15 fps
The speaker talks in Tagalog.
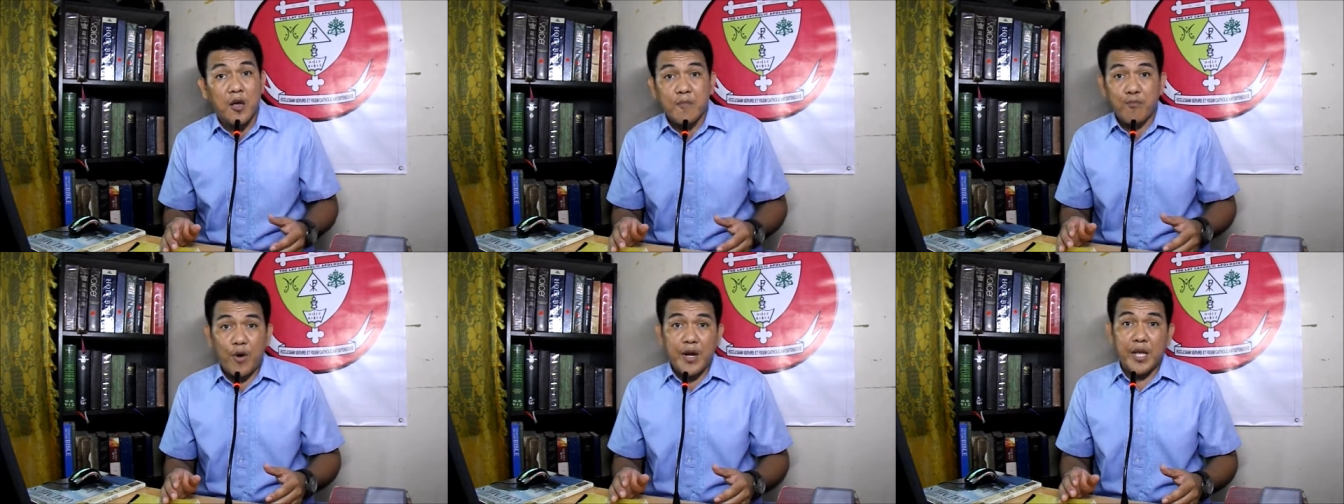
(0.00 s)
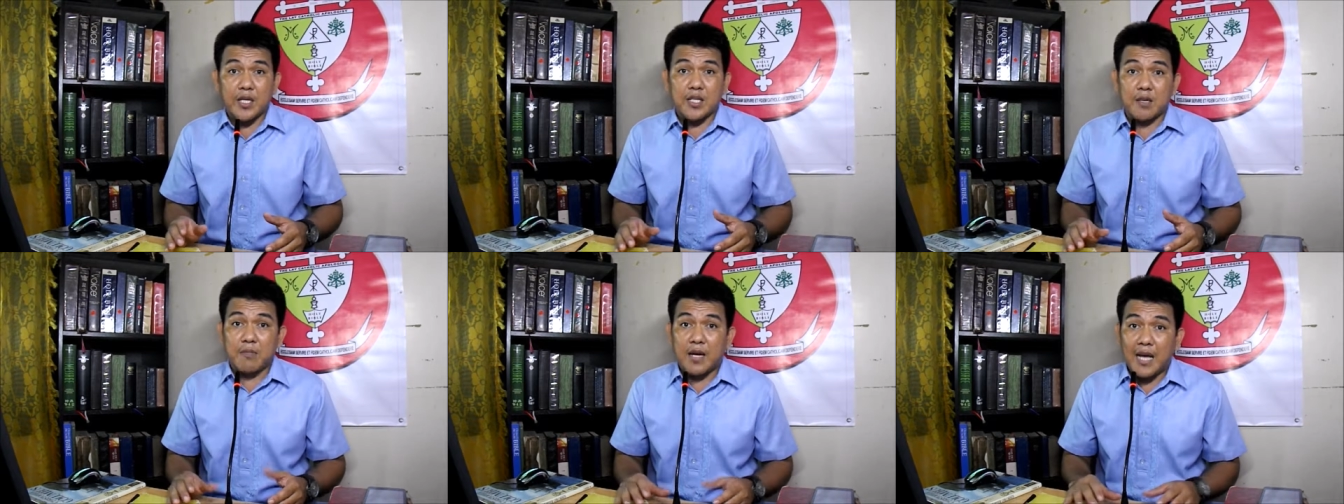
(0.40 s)
pwede
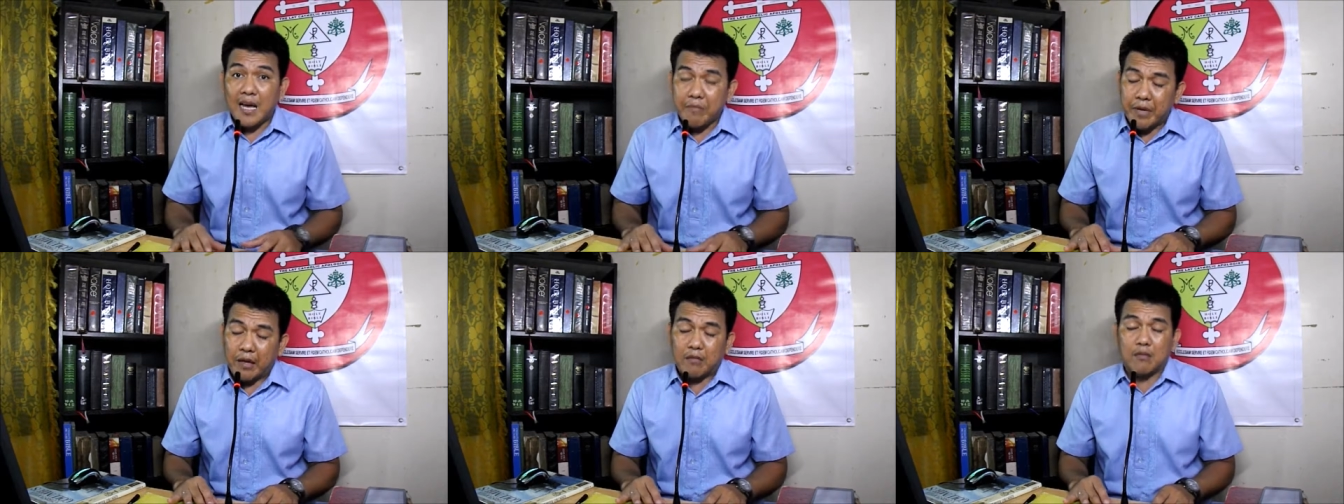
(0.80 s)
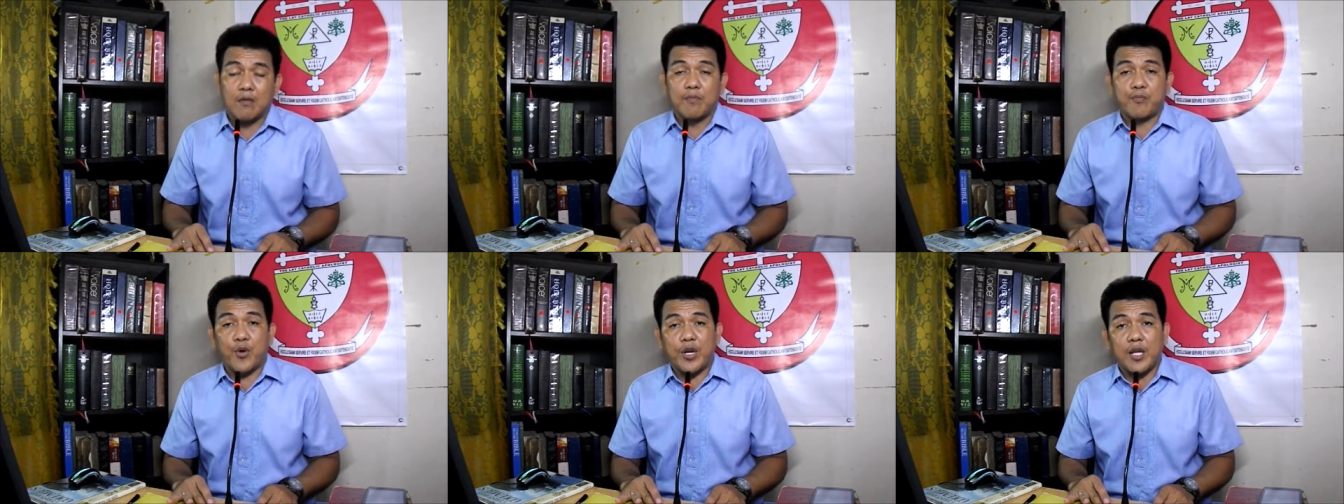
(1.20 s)
siya magamit
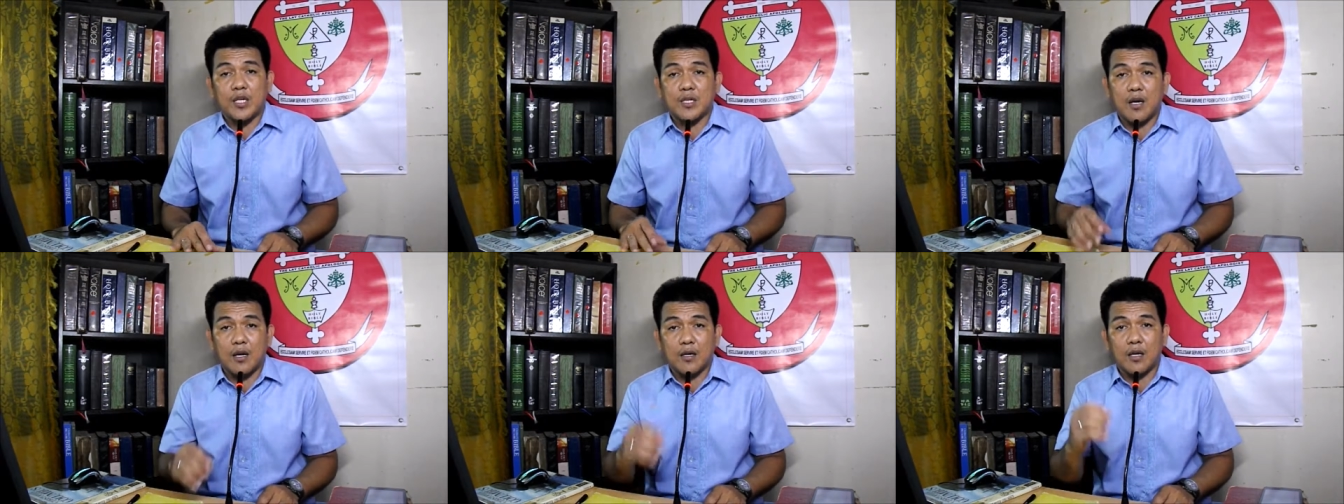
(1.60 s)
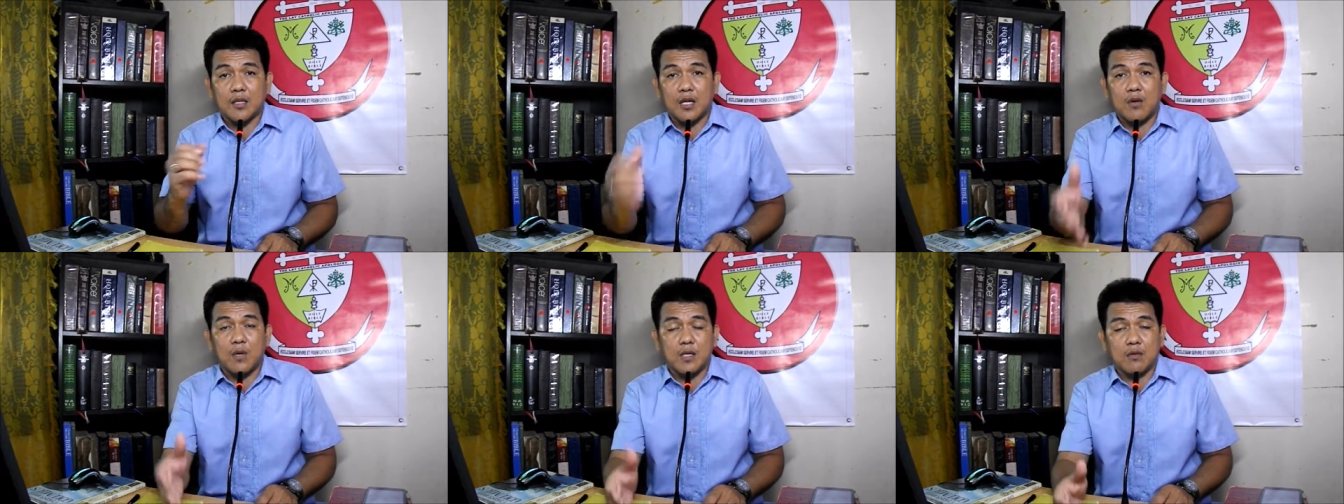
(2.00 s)
pwede siya
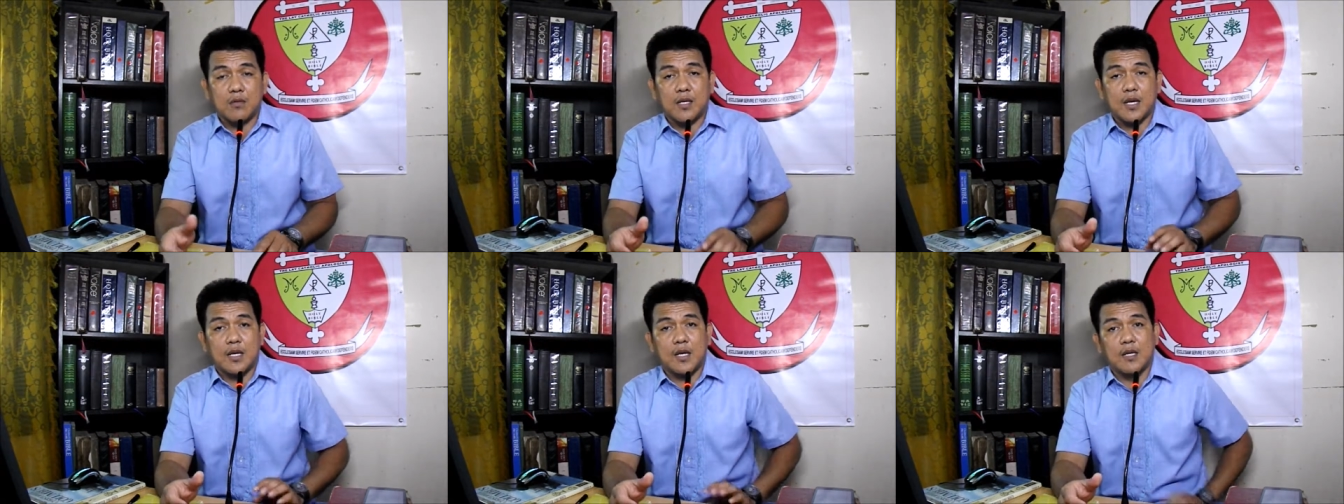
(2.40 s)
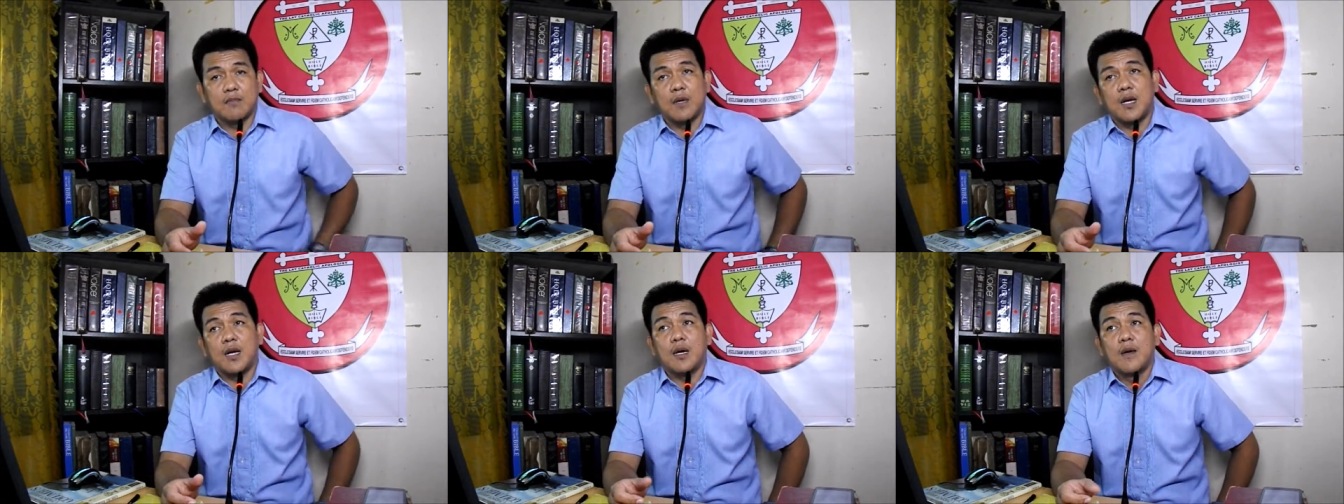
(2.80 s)
gitawag og kanang
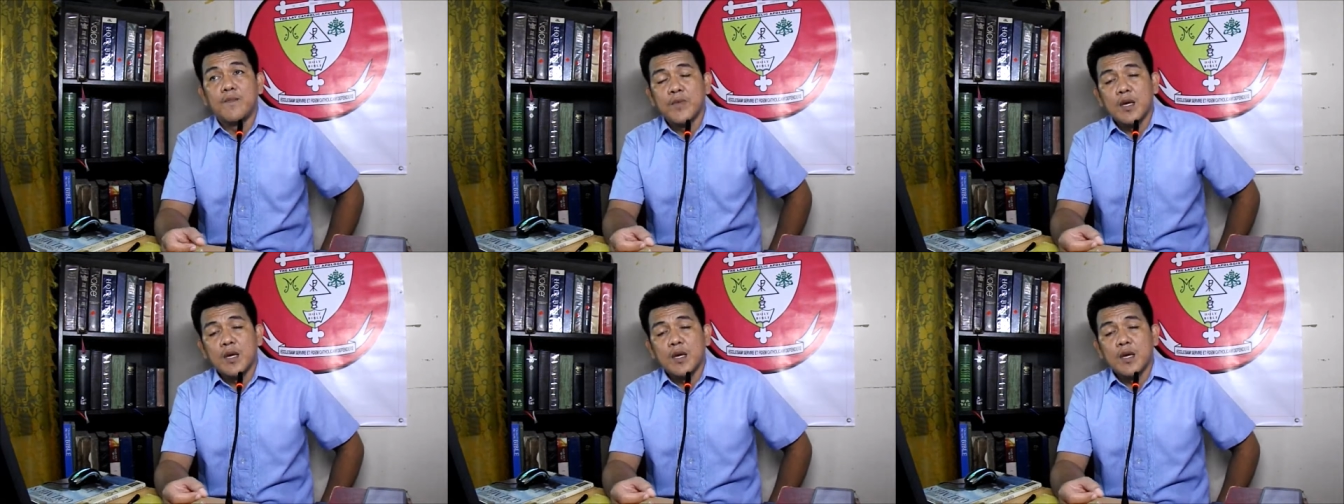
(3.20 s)
ma